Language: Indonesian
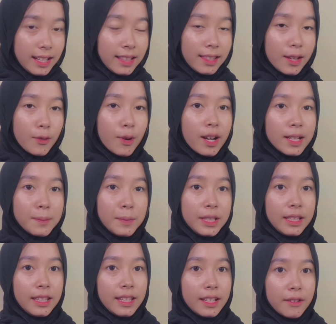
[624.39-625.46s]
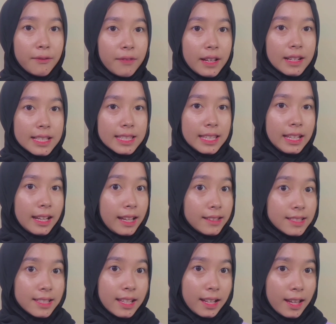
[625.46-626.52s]
Nanti aku akan bikin versi night
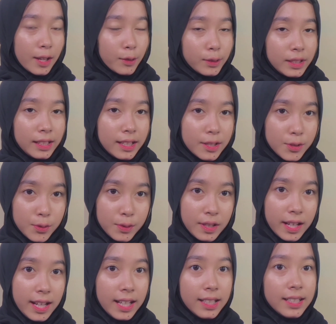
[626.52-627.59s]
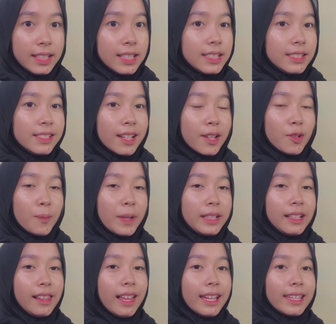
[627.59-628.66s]
skincare rutinnya juga. Jangan lupa
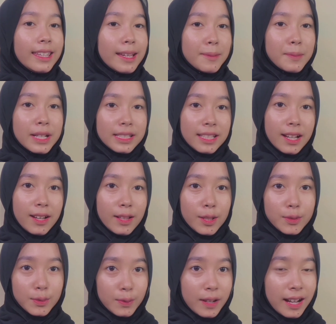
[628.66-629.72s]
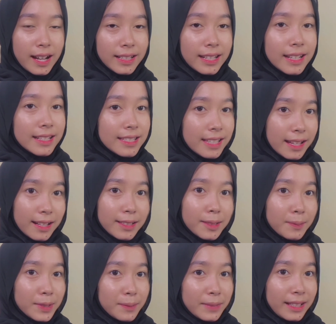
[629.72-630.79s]
di like yang banyak kalau suka dan share ke
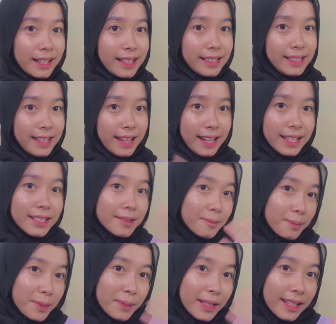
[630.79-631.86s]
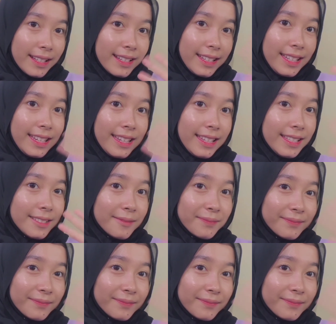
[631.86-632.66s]
teman-teman kalian. Bye bye.